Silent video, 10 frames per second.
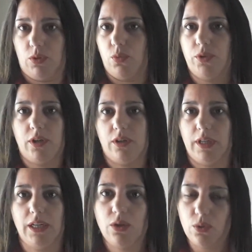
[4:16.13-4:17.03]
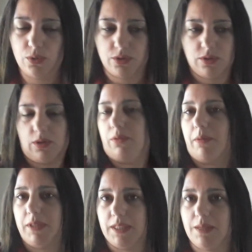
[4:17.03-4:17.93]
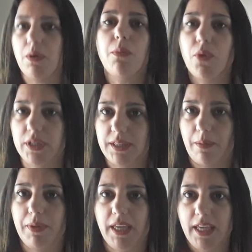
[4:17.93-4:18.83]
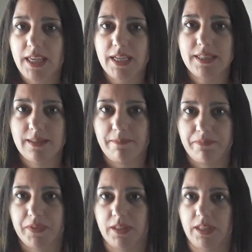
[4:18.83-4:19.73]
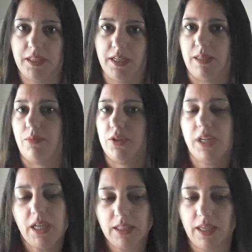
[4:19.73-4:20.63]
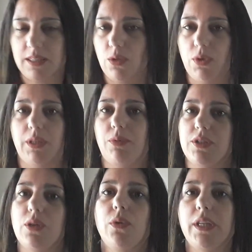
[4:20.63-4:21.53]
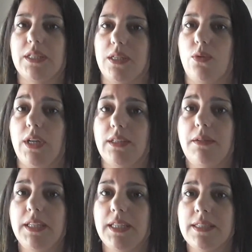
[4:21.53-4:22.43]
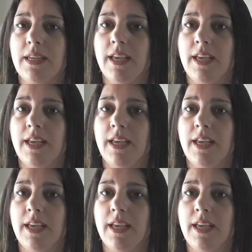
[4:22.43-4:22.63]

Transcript: Uno en los cursos obviamente hacemos muestras pequeñas de 30 por 30, de 50 por 50, según las tablitas.